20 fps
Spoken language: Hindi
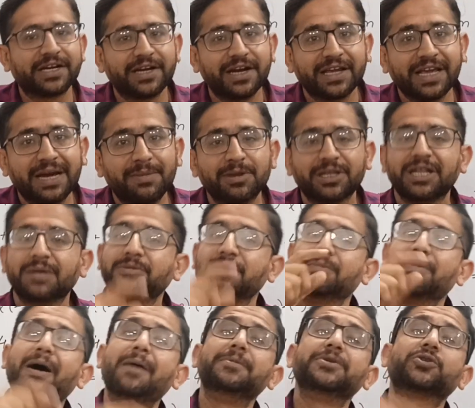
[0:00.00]
फैक्टर है क्या मतलब
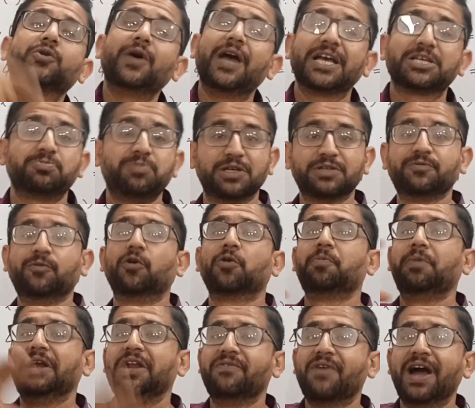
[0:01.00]
जब आप इसको x प्लस
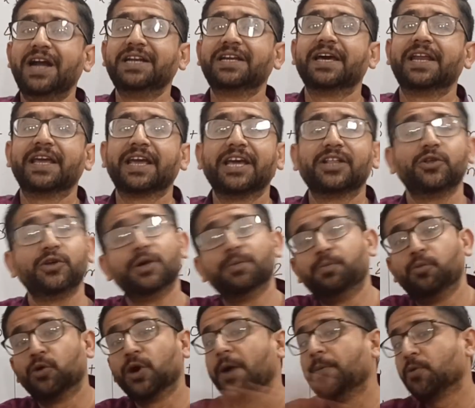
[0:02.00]
फोर पर डिवाइड करेंगे तो ये
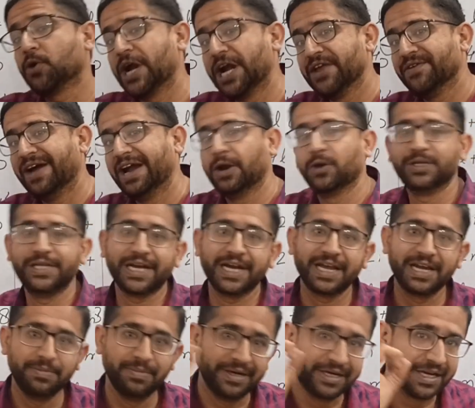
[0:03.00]
पूरा पूरा डिवाइड हो
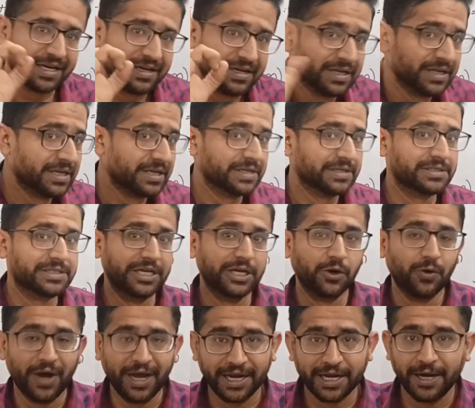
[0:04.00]
जाएगा रिमाइंडर
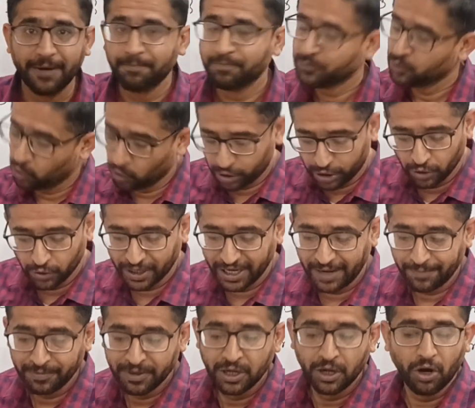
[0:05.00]
जीरो आएगा ओके हो
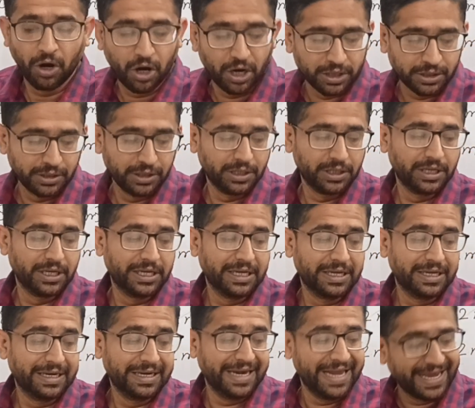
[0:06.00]
गया और
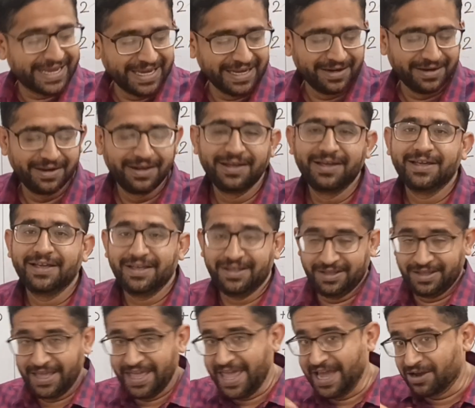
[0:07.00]
लेकिन
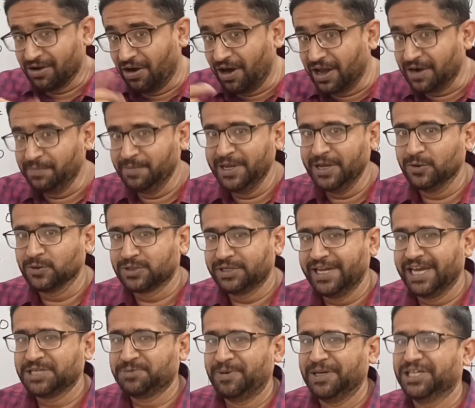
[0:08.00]
एक और भी
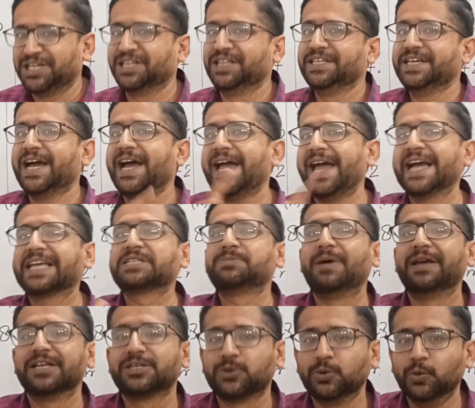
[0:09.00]
उसने एक्सप्रेशन दिया x
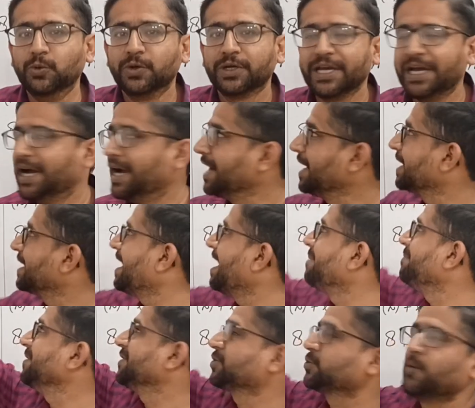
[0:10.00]
माइनस टू कि अगर
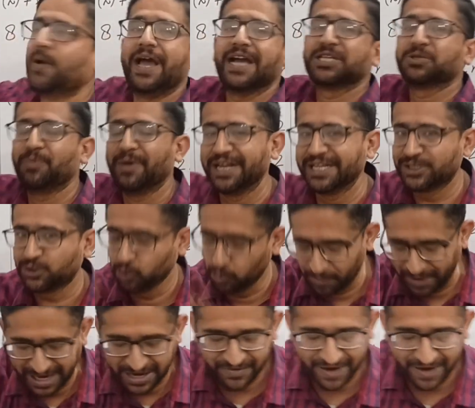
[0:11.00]
आप इसको x माइनस टू पर